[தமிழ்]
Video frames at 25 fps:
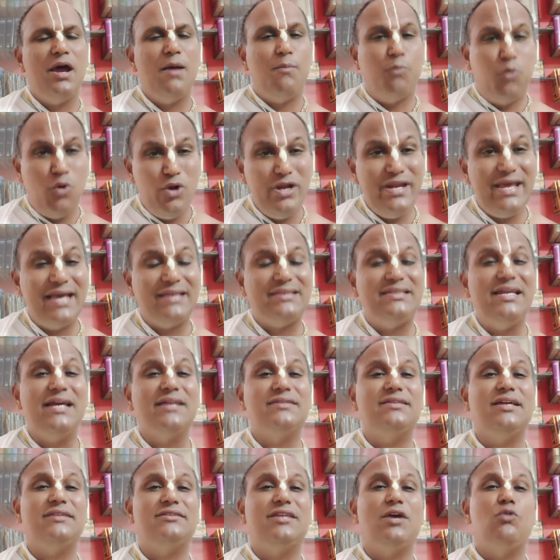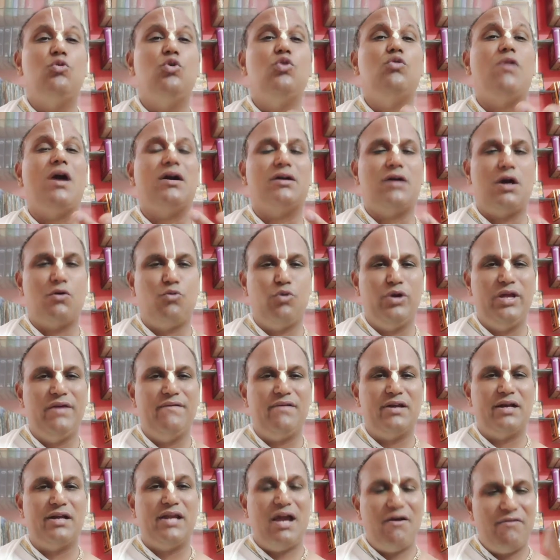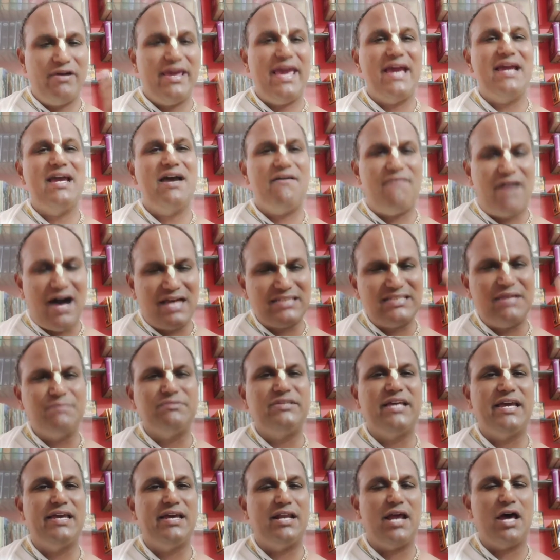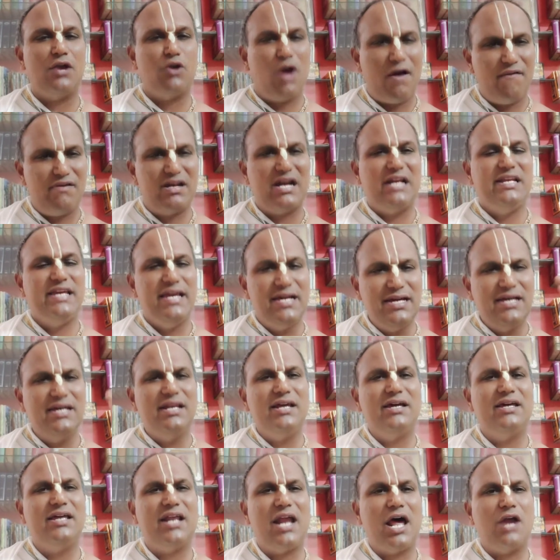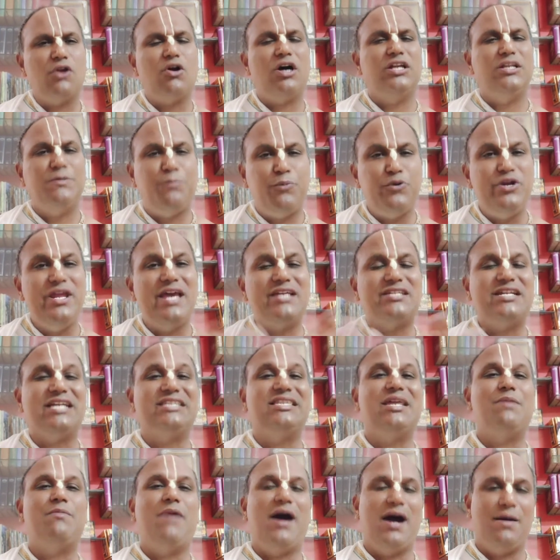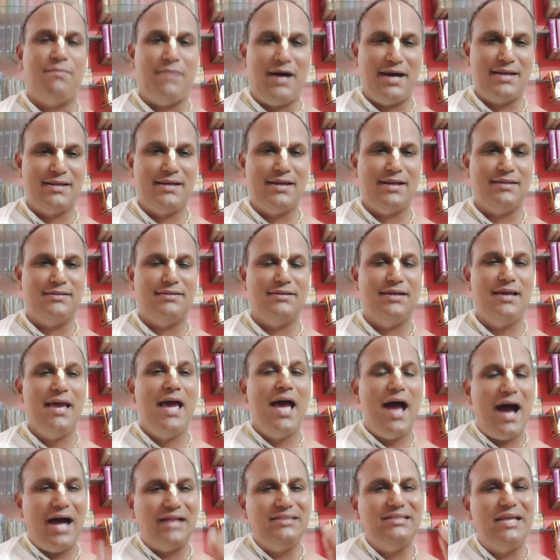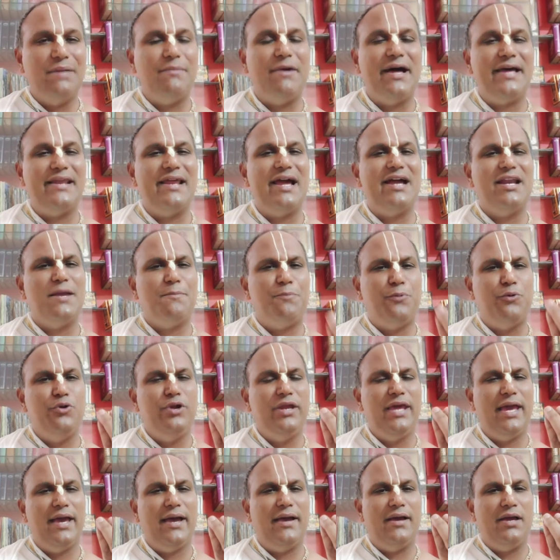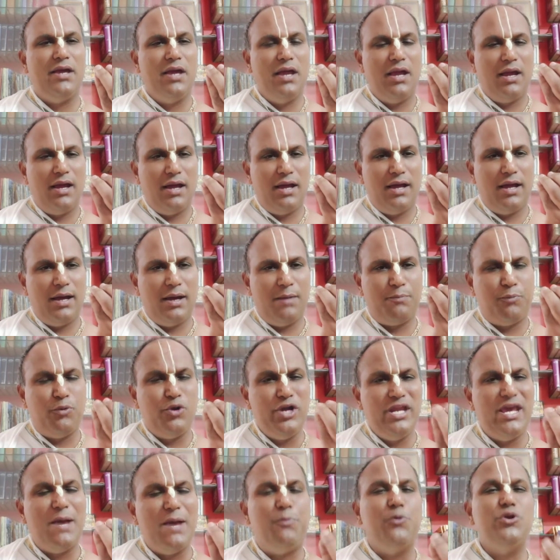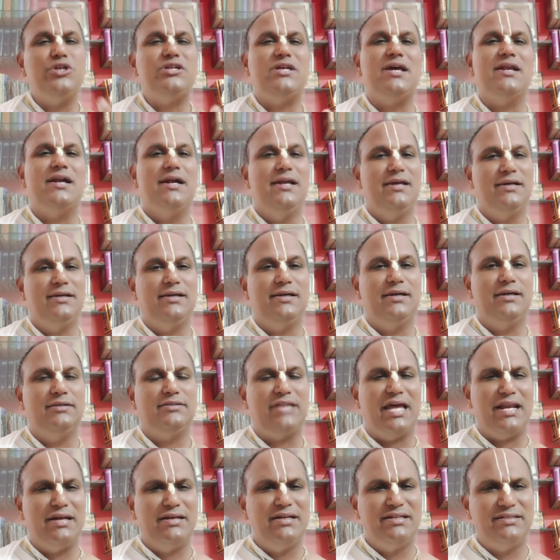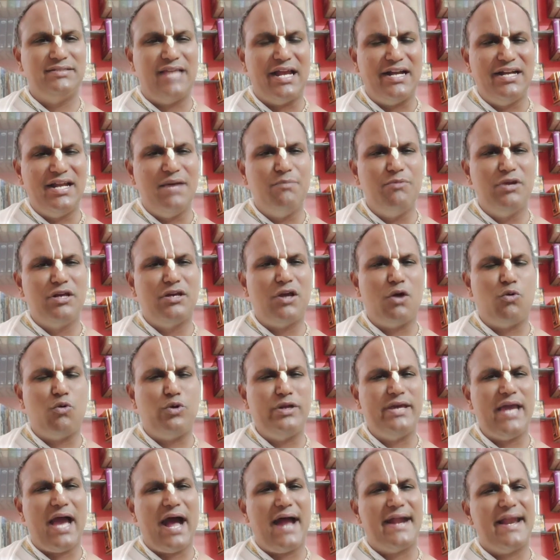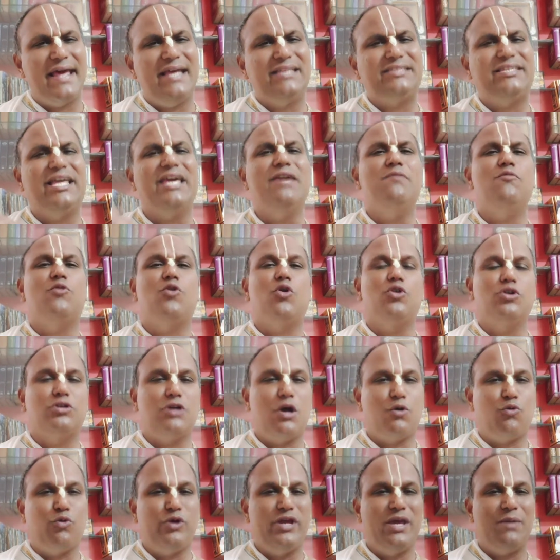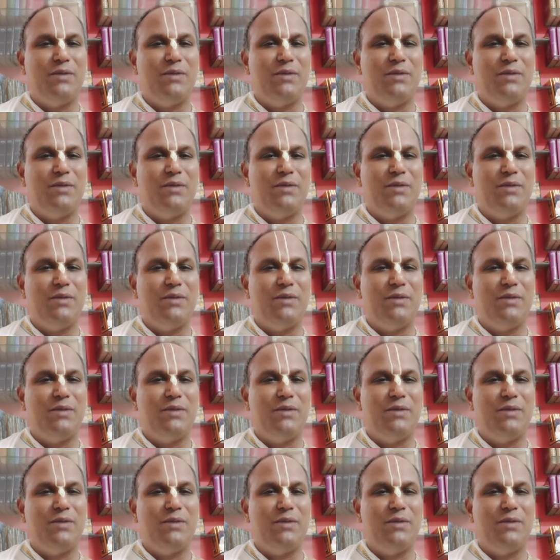புண்ணிய தீர்த்தத்தை உருவாக்கக்கூடியவர்கள் அவங்க எங்க வாசம் செய்கிறாரோ அவர்கள் எங்கு இருக்கிறாரோ அது புண்ணிய கஷேத்திரமாக மாறுகிறது அந்த மாதிரியான புண்ணிய புண்ணிய புருஷர்களுக்கு தன் தன்னிடம் இருக்கக்கூடிய அனைத்தையும் கொடுக்கக்கூடிய